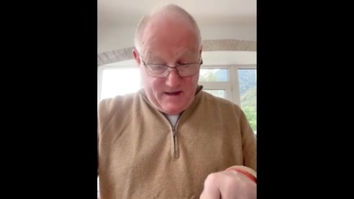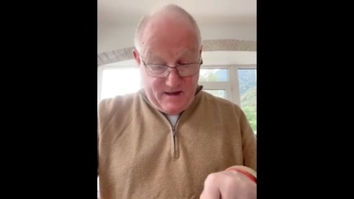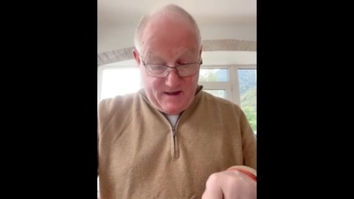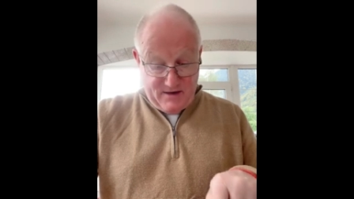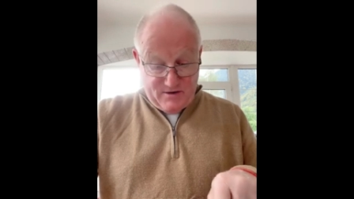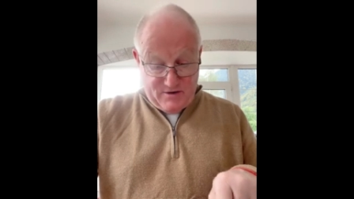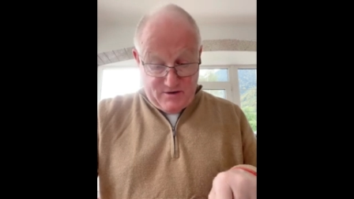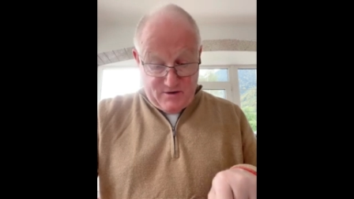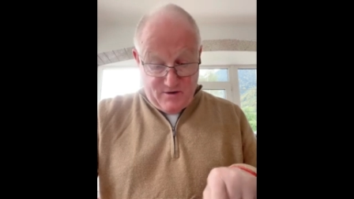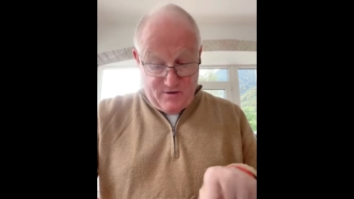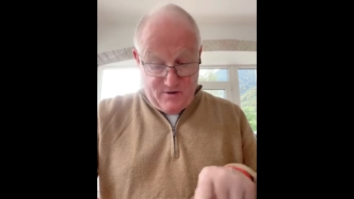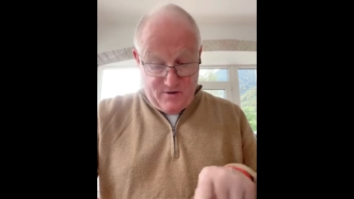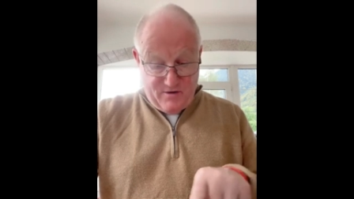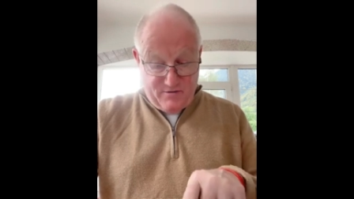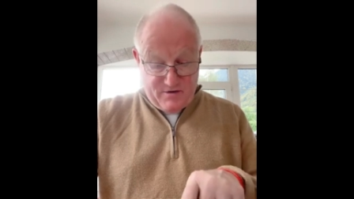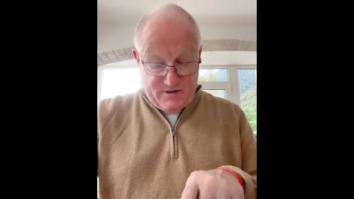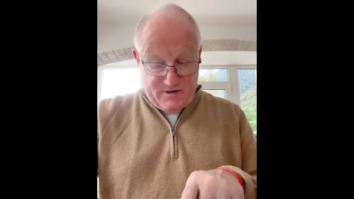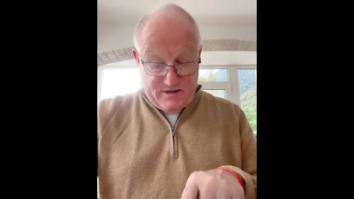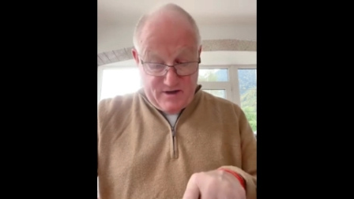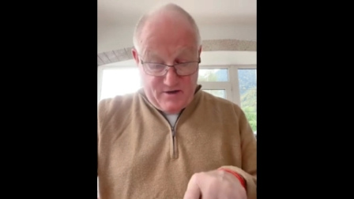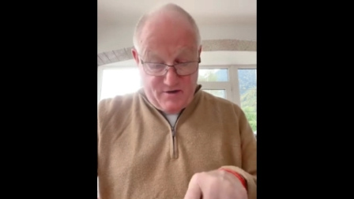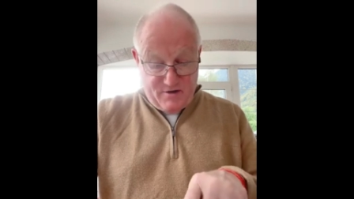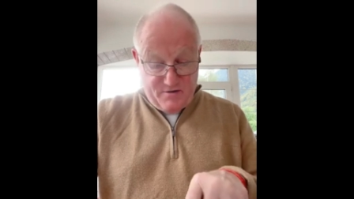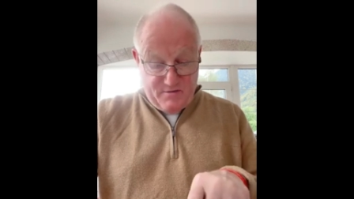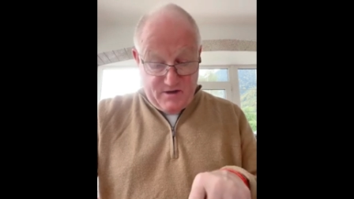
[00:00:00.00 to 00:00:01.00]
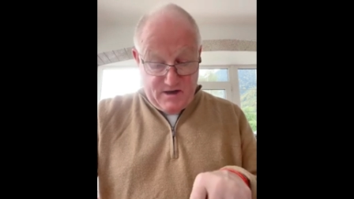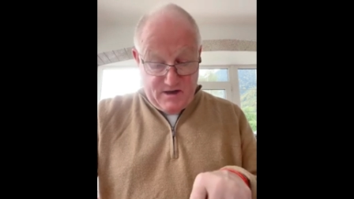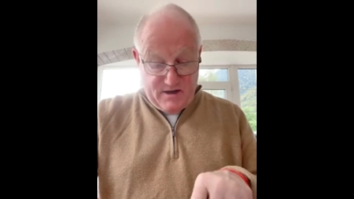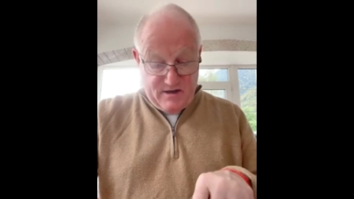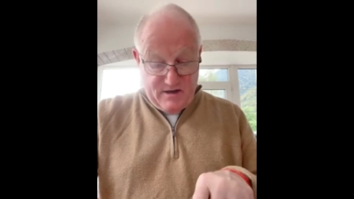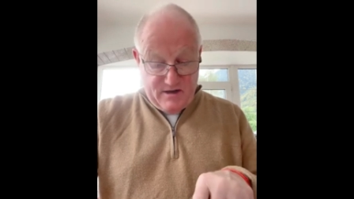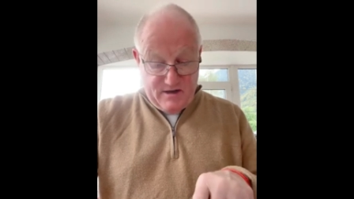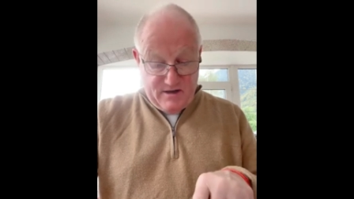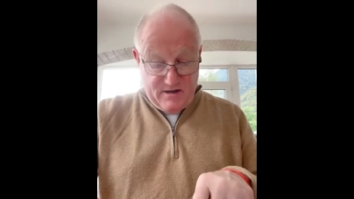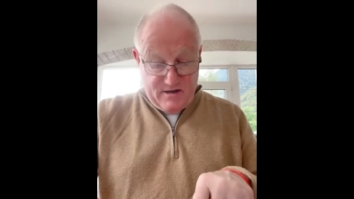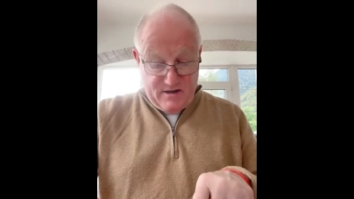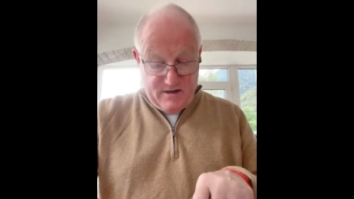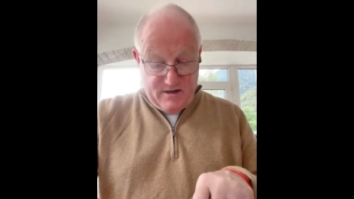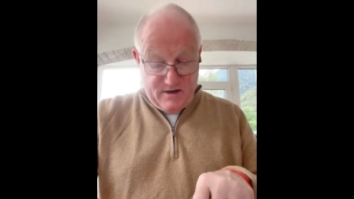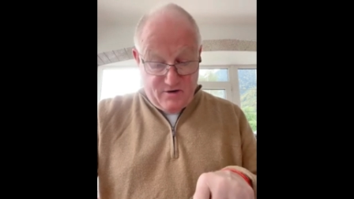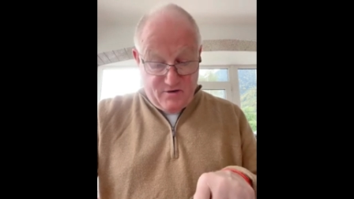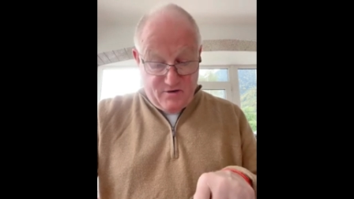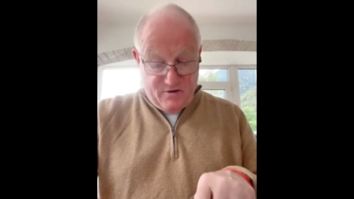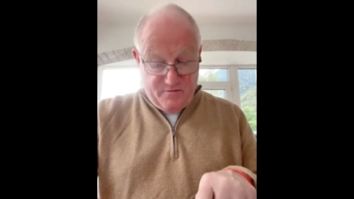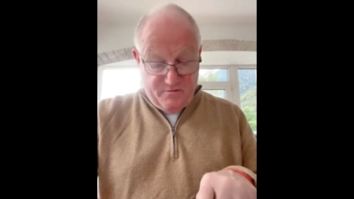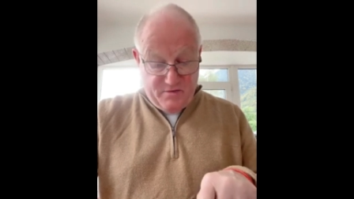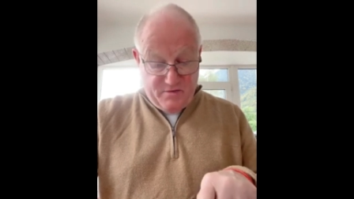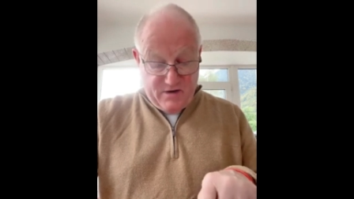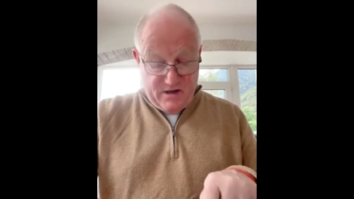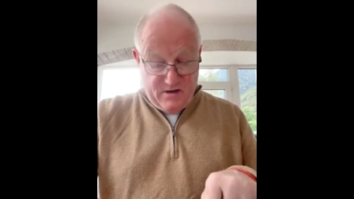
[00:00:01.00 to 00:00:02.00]
Ils seront vos ennemis dans
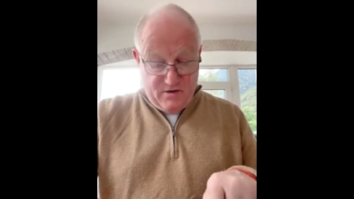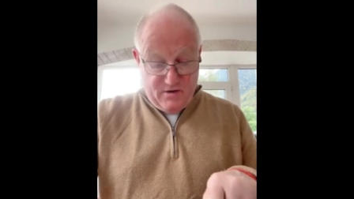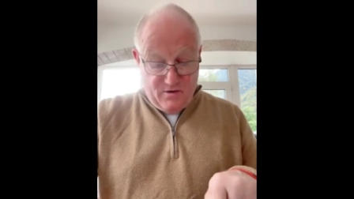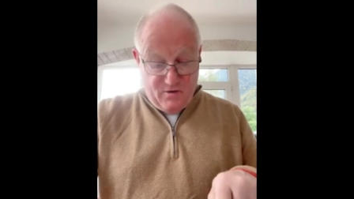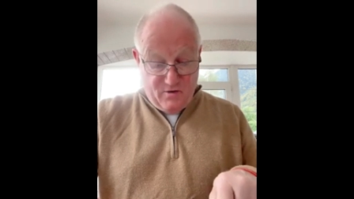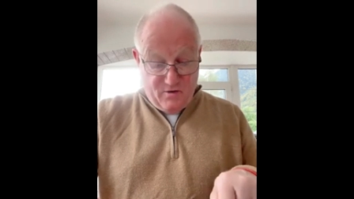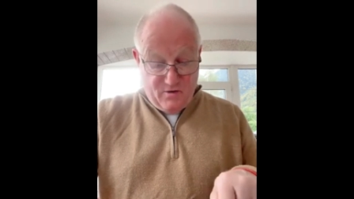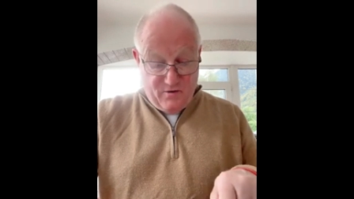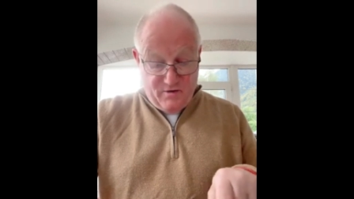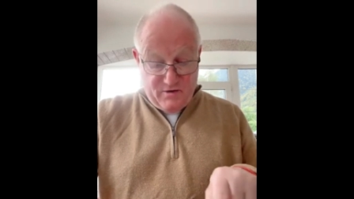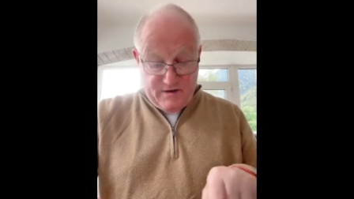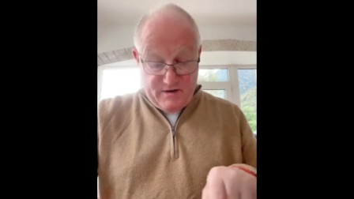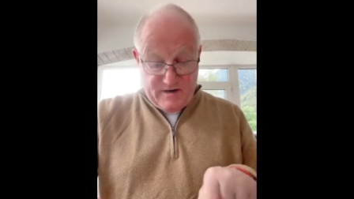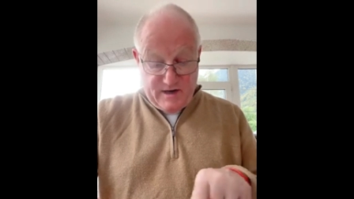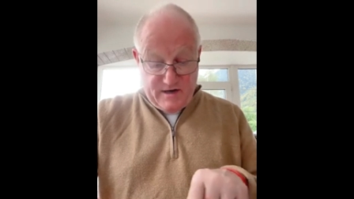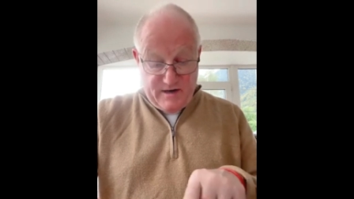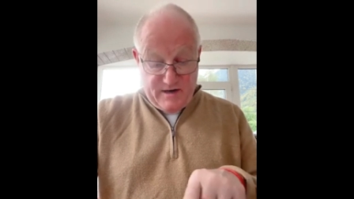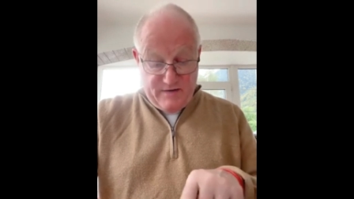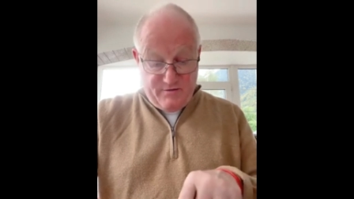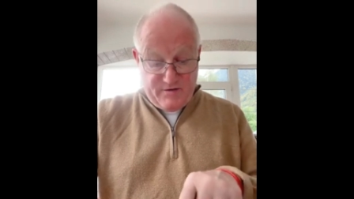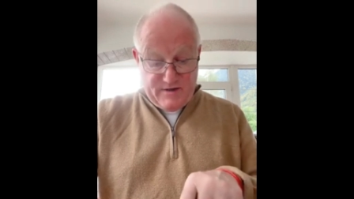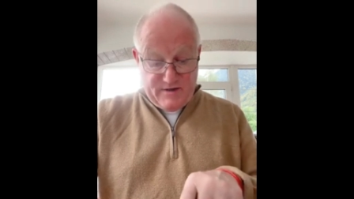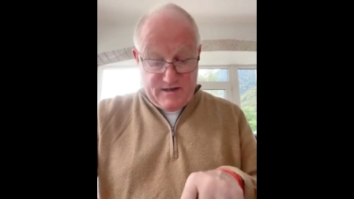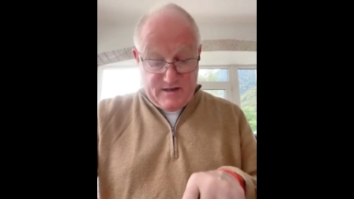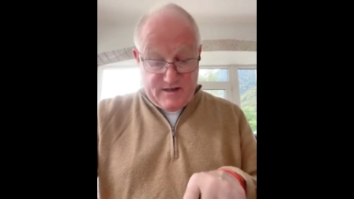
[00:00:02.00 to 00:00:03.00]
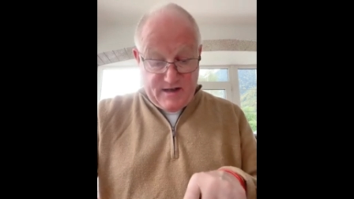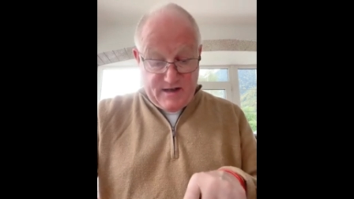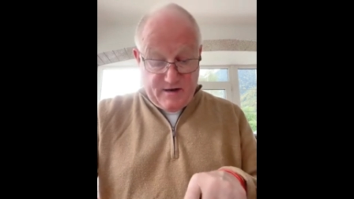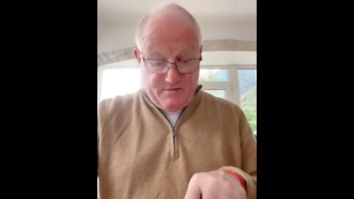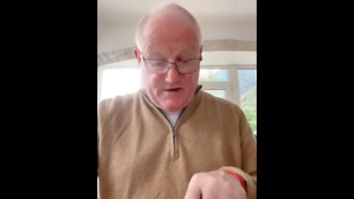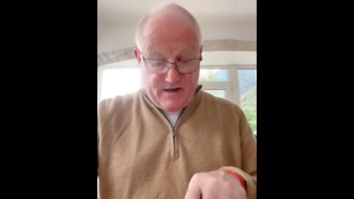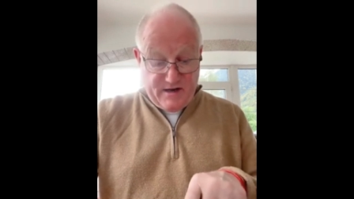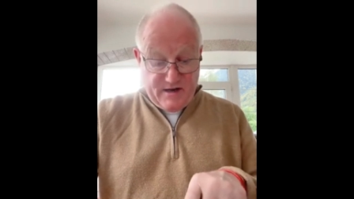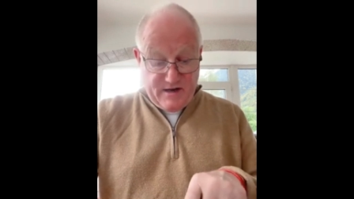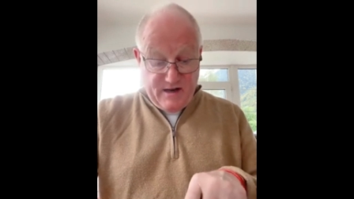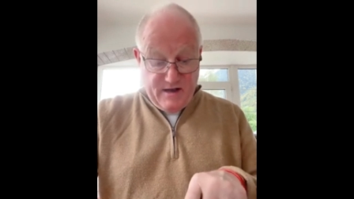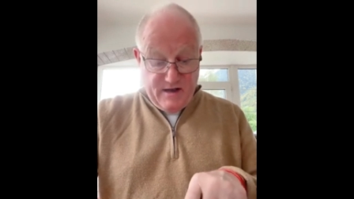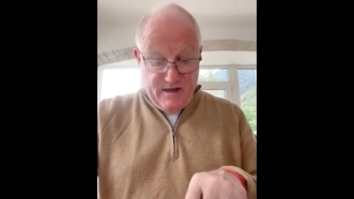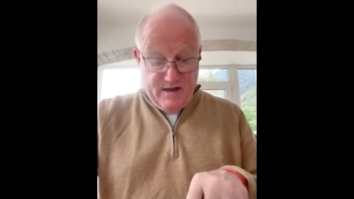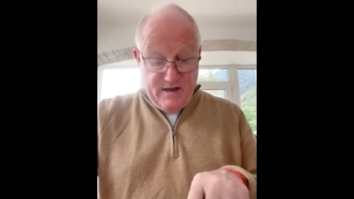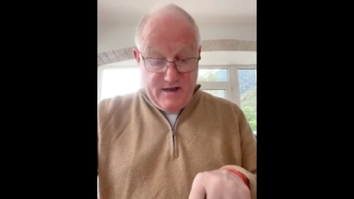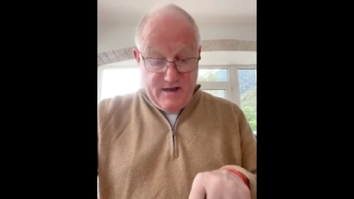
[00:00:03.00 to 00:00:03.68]
le pays où vous allez vous établir.